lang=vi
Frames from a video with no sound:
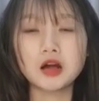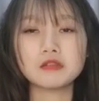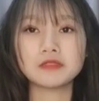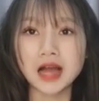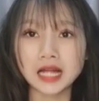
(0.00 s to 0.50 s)

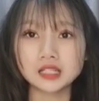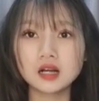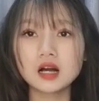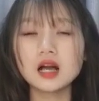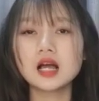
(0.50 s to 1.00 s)
và
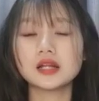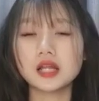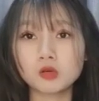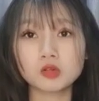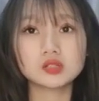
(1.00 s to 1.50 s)
nữa
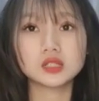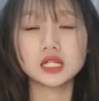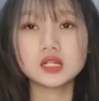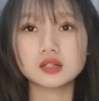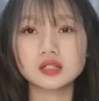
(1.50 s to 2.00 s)
nếu có xử lý
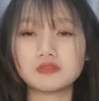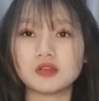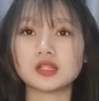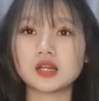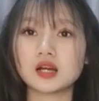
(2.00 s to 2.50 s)
được thì phải
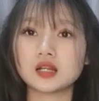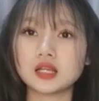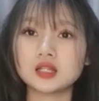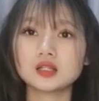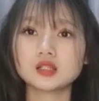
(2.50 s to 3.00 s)
nhờ đến